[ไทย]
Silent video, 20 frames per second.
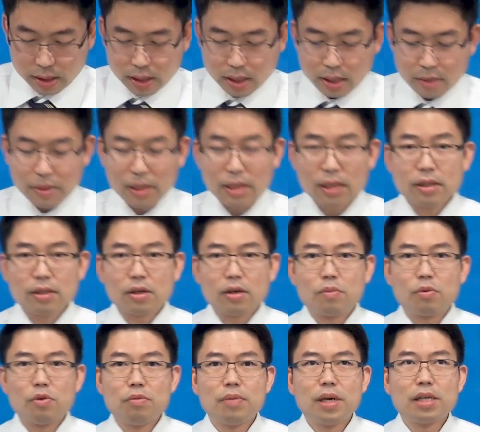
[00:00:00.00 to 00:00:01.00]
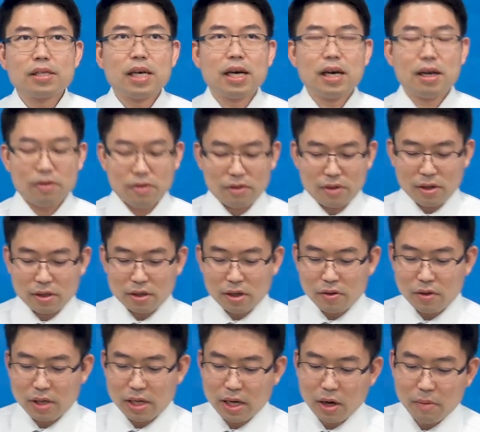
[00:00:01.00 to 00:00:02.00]
อาเมนขอบคุณพระเจ้าก็ตอ
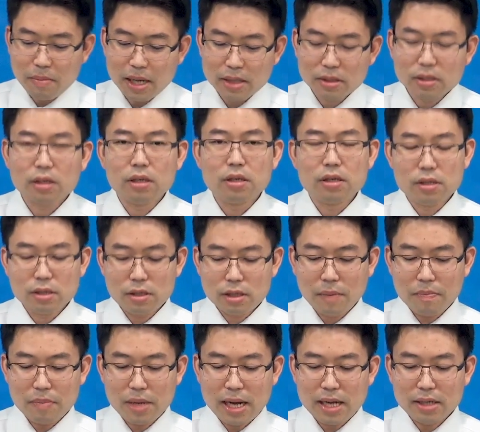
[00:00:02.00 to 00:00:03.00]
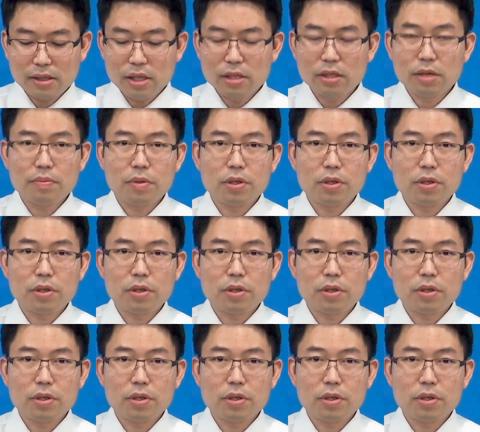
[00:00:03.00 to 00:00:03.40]
นนี้เรามาถึงสัปดาห์ที่